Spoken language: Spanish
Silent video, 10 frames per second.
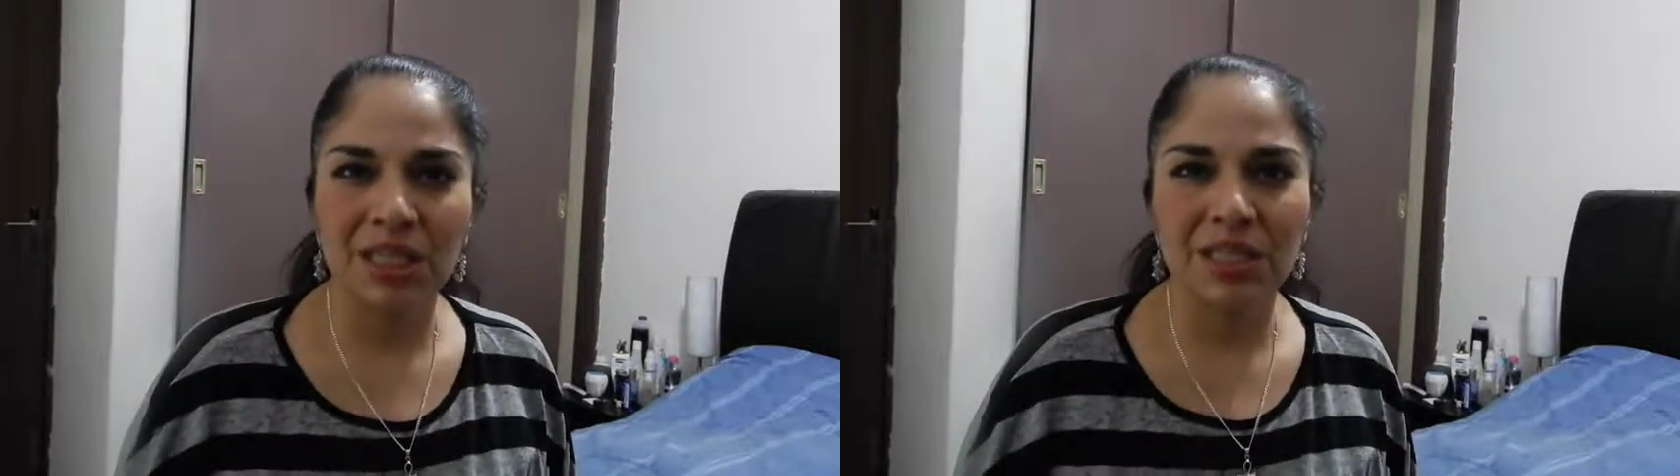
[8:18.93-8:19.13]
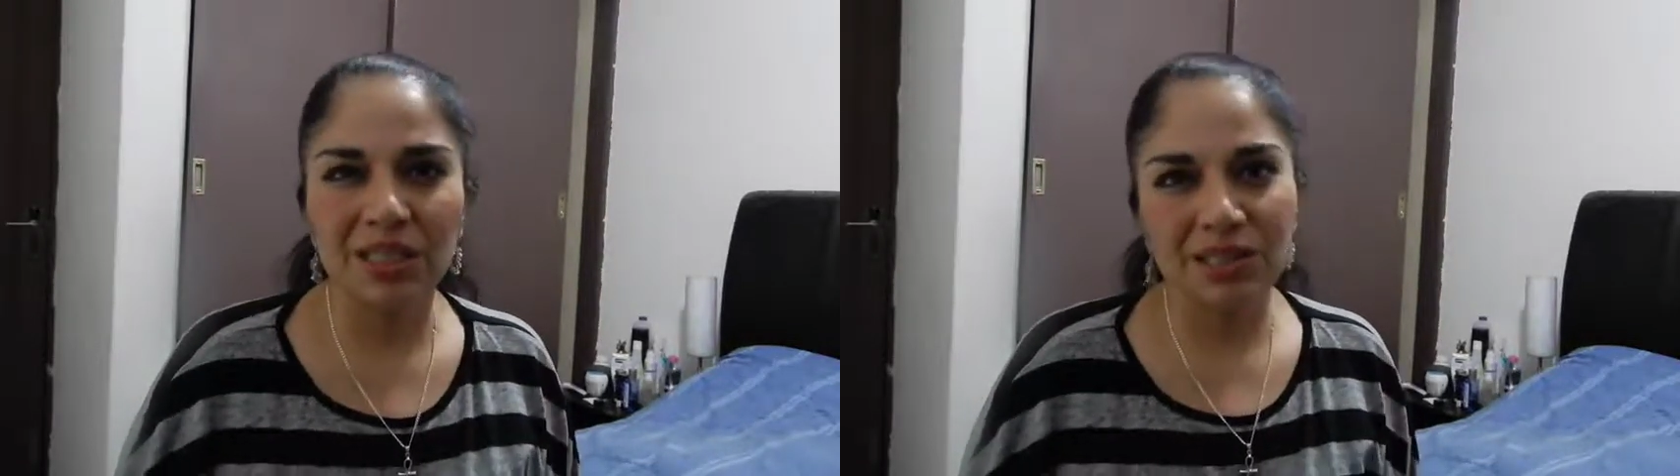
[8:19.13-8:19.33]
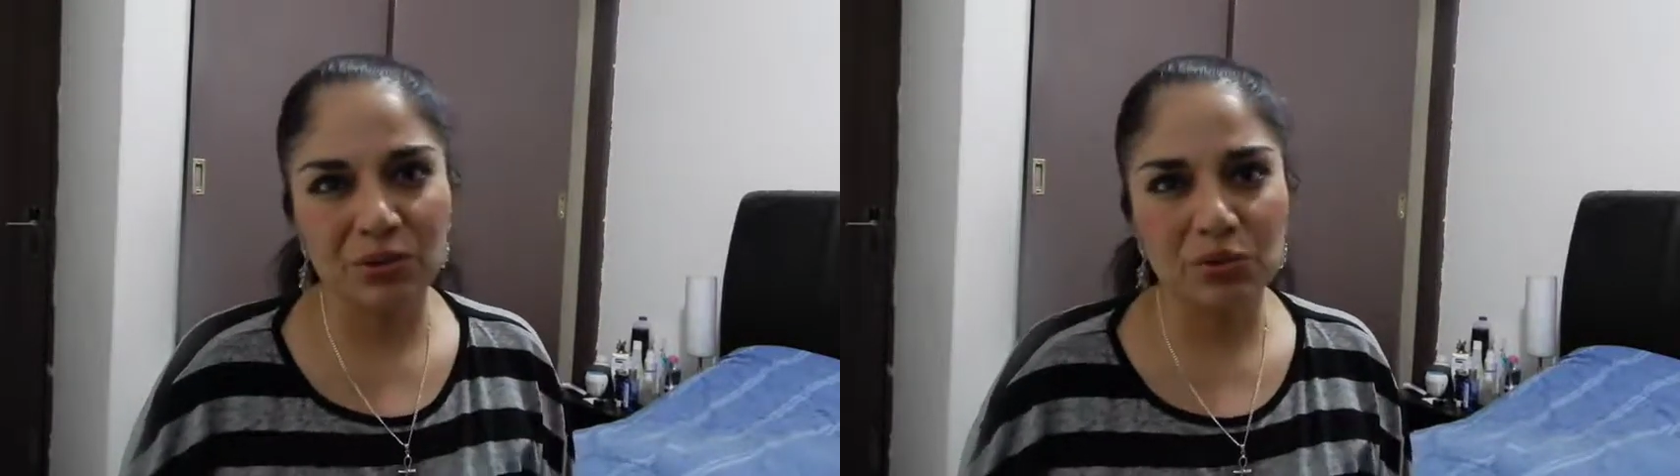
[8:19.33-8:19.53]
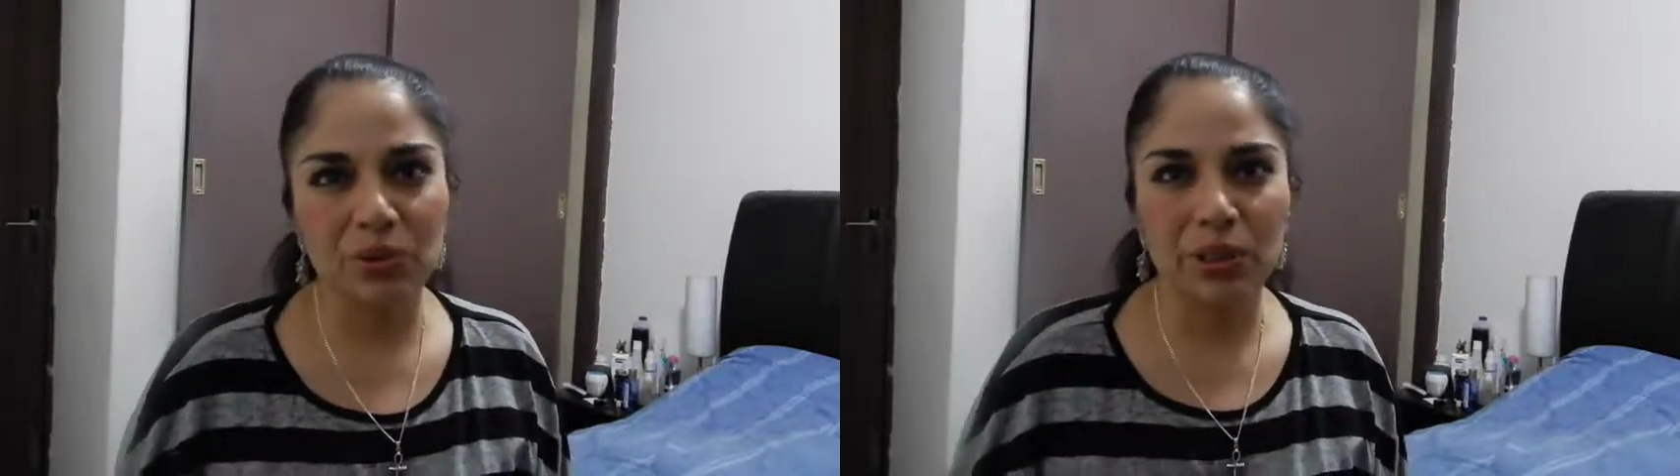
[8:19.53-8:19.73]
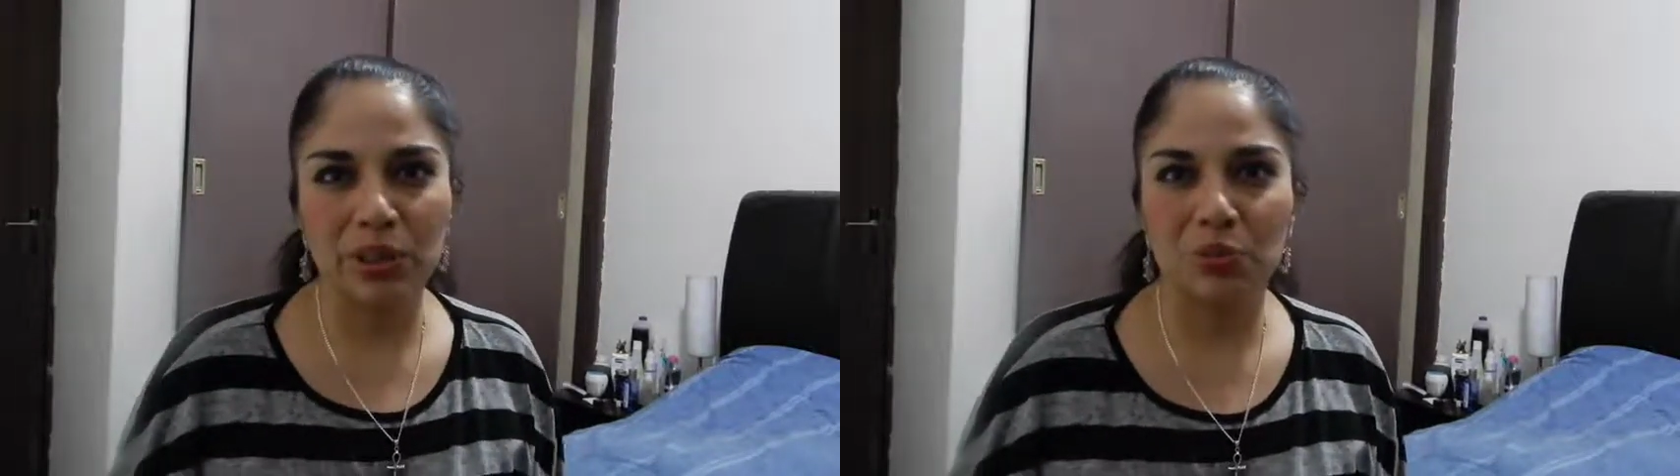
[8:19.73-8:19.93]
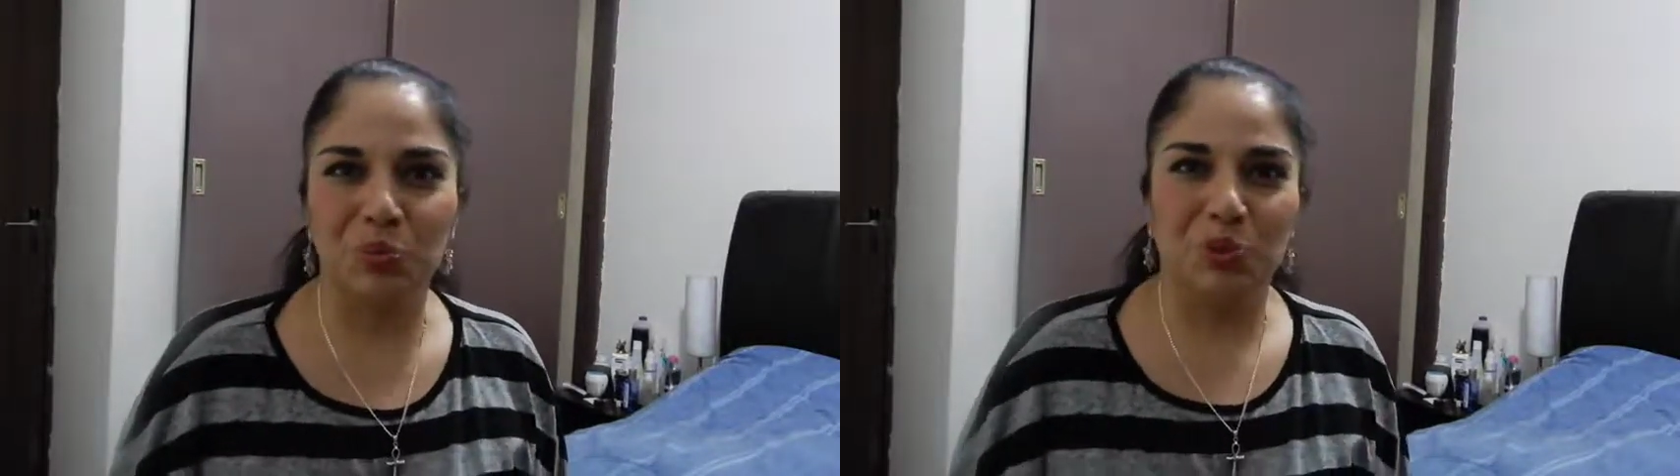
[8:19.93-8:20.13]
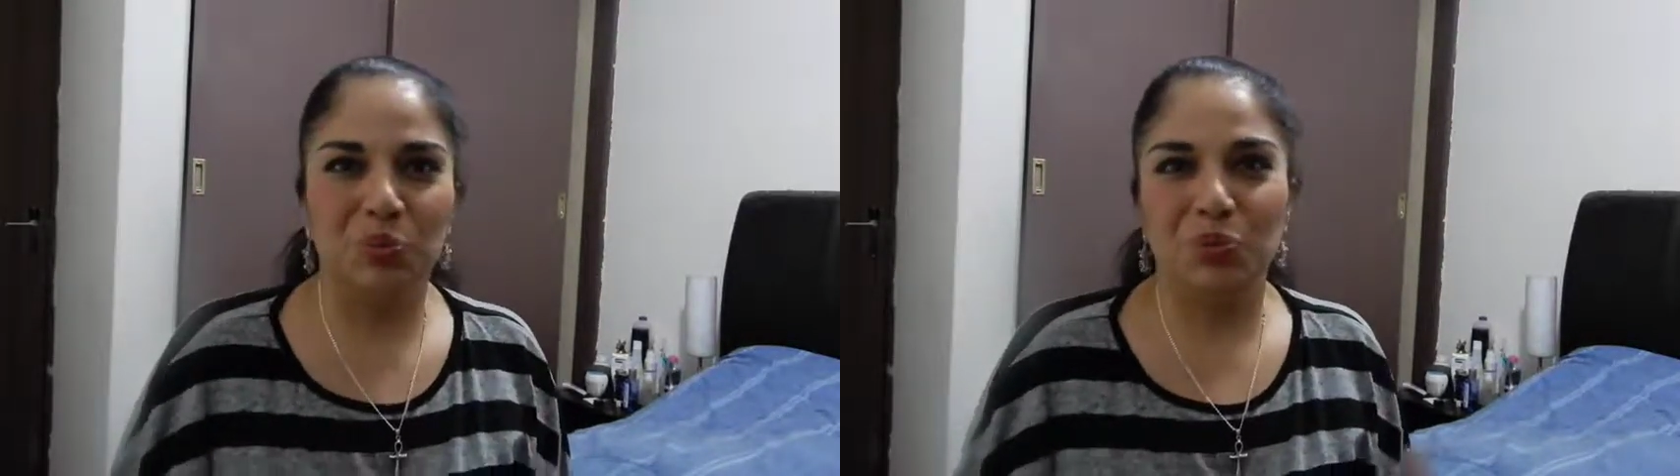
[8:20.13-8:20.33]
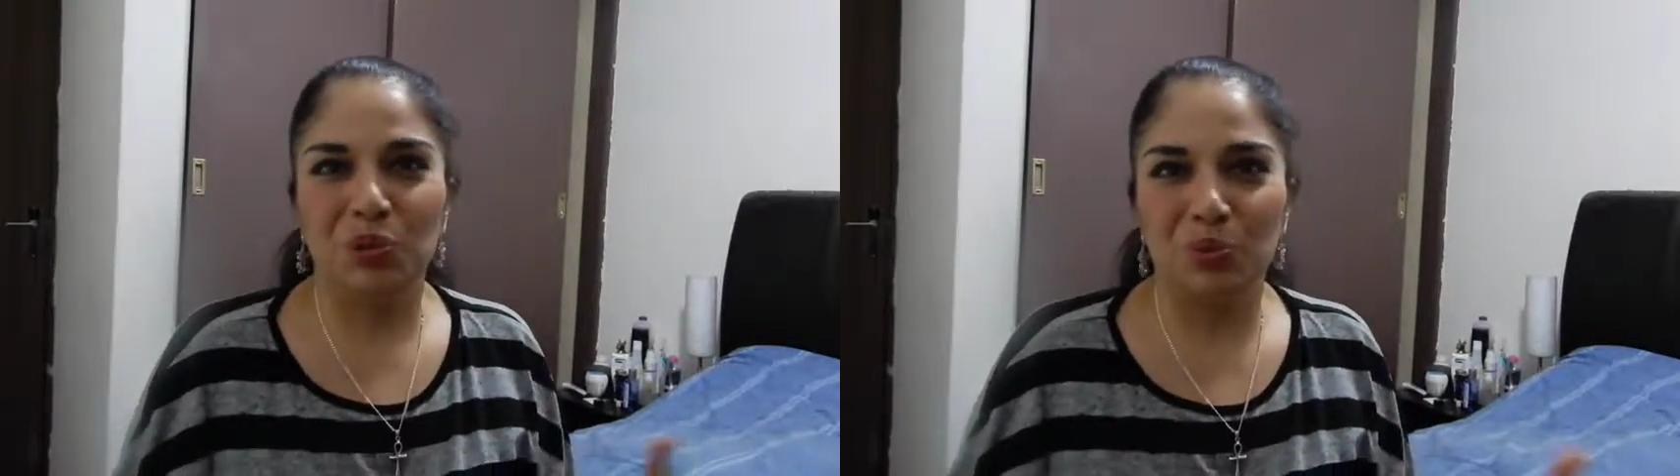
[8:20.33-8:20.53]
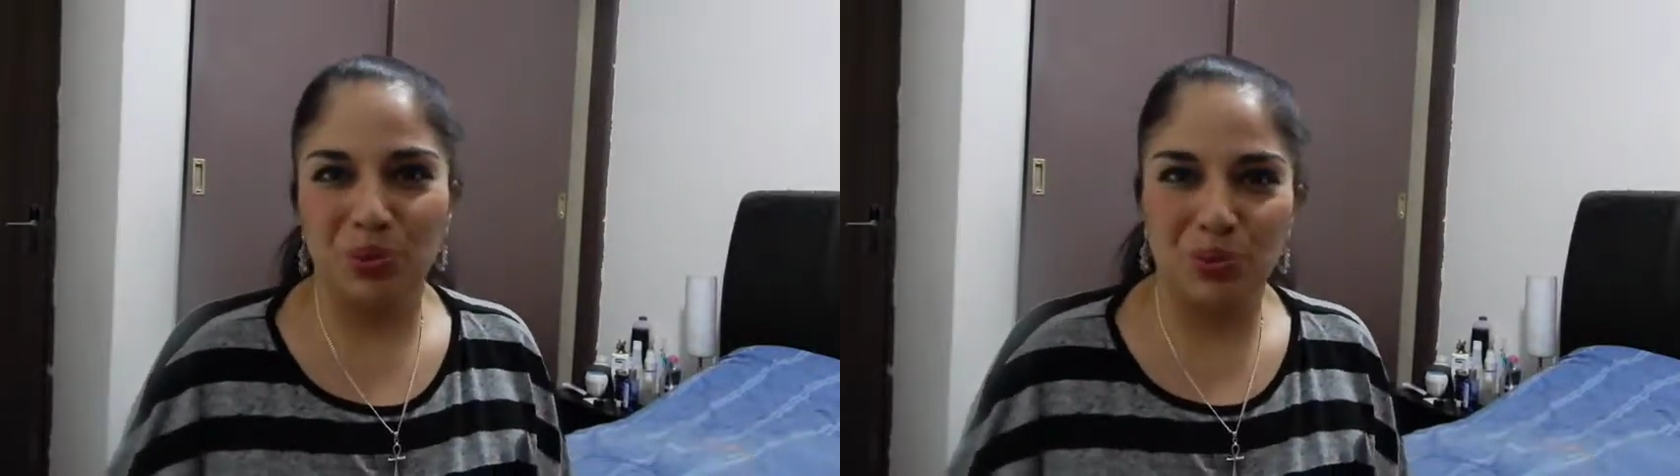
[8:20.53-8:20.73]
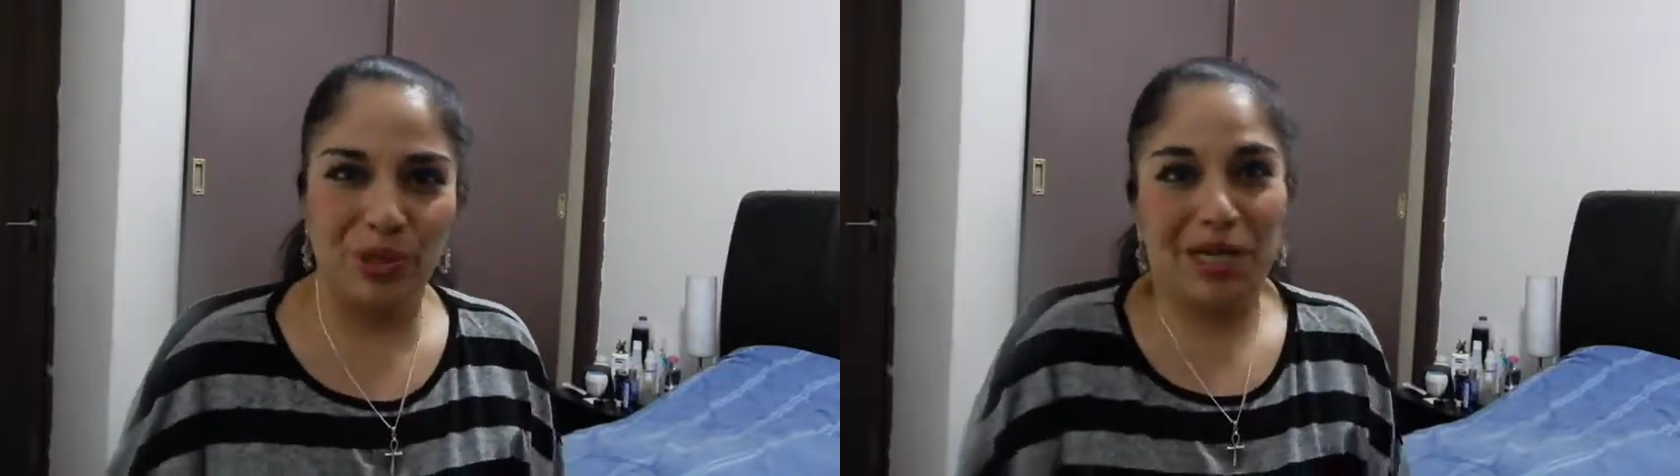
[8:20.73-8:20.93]
Y en el segundo caso, pues pude
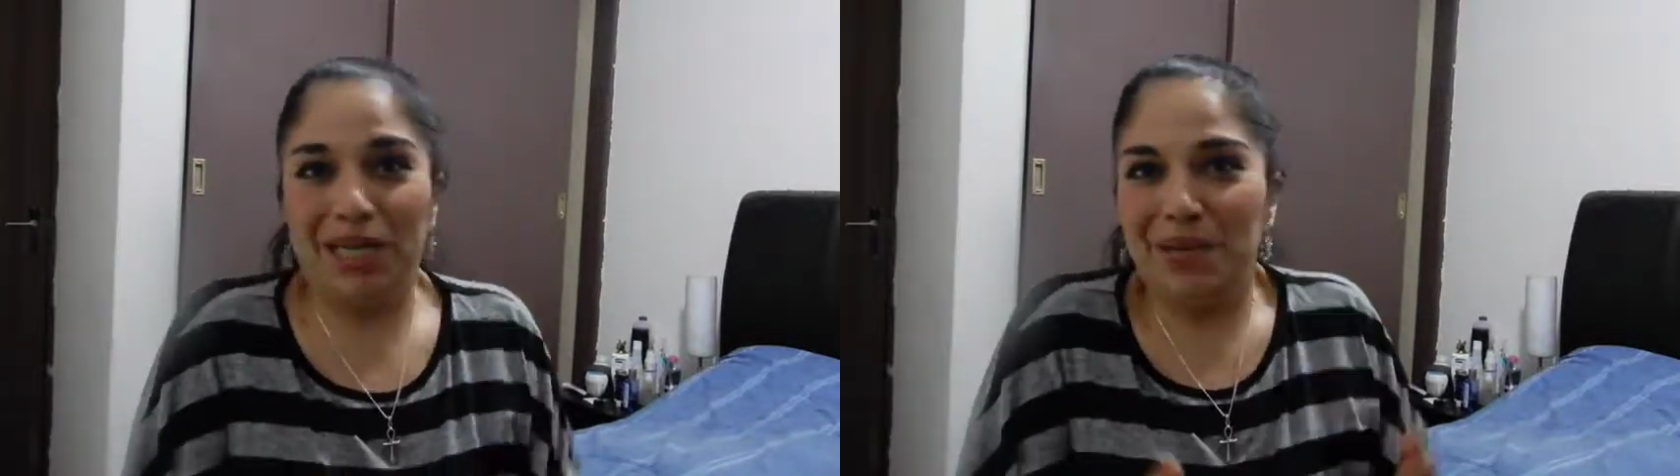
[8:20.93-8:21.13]
provocar